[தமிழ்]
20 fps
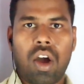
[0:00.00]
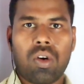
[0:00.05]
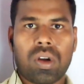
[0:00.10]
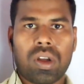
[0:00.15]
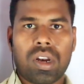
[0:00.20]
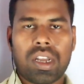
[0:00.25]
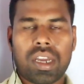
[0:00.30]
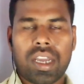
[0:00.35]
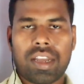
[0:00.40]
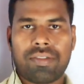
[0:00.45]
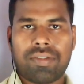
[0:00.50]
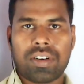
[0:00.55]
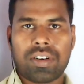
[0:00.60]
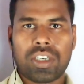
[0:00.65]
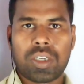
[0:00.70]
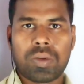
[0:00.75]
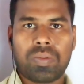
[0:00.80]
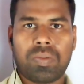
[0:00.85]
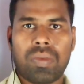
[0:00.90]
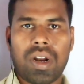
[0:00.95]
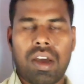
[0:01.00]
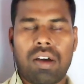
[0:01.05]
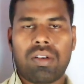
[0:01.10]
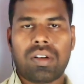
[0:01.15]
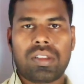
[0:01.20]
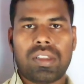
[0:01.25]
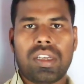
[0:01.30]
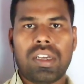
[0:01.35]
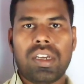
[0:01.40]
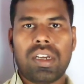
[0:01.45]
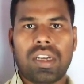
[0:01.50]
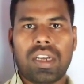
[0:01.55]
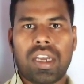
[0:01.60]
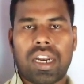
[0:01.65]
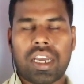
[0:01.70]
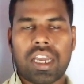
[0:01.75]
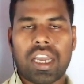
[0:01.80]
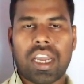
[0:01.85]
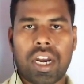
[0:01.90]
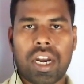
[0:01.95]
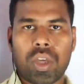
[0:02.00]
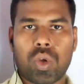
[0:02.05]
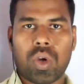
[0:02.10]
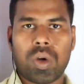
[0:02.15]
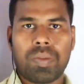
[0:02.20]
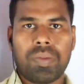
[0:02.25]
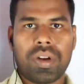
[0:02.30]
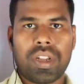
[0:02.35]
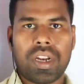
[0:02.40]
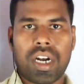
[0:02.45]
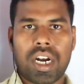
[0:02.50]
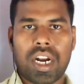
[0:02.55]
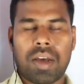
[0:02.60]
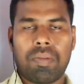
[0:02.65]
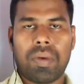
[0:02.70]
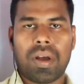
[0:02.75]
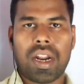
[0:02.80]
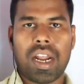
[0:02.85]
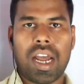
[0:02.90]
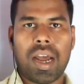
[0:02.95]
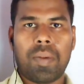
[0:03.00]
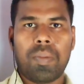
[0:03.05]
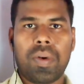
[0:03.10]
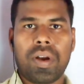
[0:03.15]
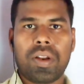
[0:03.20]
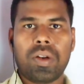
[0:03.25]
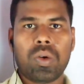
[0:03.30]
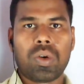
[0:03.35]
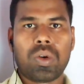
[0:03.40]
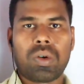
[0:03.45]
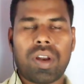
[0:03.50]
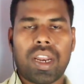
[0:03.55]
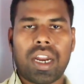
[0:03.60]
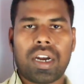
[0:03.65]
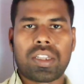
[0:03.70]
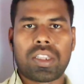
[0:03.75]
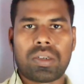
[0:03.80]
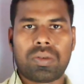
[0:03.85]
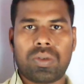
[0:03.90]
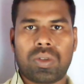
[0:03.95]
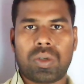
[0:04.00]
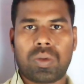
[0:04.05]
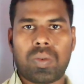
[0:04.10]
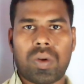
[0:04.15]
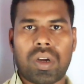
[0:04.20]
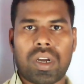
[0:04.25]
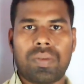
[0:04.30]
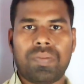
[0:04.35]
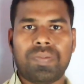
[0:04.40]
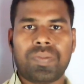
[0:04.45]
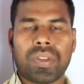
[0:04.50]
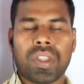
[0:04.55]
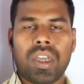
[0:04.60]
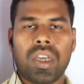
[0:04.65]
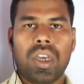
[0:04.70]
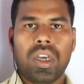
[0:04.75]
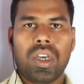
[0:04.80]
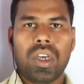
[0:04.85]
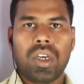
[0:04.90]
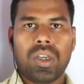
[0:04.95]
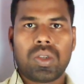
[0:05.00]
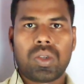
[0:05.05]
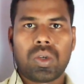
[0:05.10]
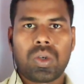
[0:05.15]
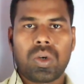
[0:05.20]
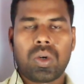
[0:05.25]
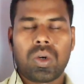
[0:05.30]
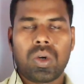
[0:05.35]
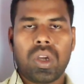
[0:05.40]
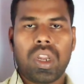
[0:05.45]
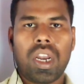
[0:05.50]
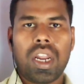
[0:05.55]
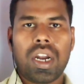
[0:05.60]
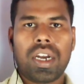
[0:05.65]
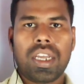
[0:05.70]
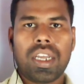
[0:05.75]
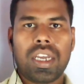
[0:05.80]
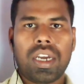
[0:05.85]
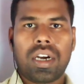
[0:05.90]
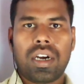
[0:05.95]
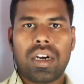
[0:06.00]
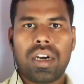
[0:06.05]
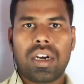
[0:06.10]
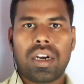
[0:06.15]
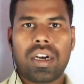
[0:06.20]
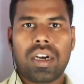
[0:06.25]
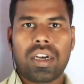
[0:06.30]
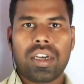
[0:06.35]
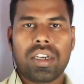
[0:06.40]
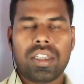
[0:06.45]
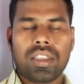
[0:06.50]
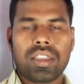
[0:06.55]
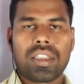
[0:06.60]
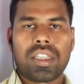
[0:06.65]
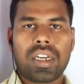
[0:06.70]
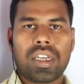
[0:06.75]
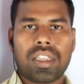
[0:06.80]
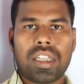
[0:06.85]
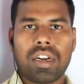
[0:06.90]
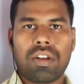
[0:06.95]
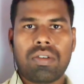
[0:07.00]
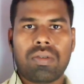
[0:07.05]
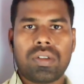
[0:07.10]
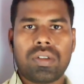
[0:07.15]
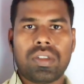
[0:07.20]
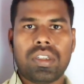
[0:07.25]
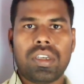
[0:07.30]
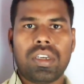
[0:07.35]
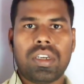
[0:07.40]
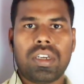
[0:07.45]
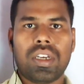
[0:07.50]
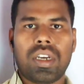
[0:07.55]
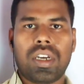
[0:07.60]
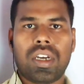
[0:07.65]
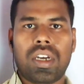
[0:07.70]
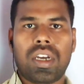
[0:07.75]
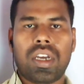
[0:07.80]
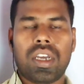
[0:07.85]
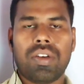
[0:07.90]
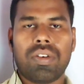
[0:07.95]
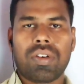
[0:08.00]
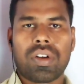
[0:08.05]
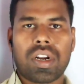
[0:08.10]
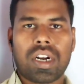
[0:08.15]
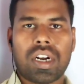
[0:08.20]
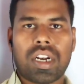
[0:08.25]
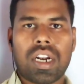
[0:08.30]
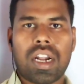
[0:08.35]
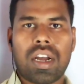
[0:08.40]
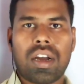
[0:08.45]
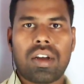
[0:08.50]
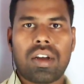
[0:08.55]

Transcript: அவங்களுக்கு என் ஃப்ரெண்ட்ஷிப் நான் வந்து எனக்கு கிடைக்கும் அப்படின்னு நான் நம்புகிறேன் அப்படின்னு ஒரு விளையாட்டுத்தனம் வச்சுருப்பாங்க ஸோ இல்லாட்டி இத்தனை தடவை வந்து இவங்ககிட்ட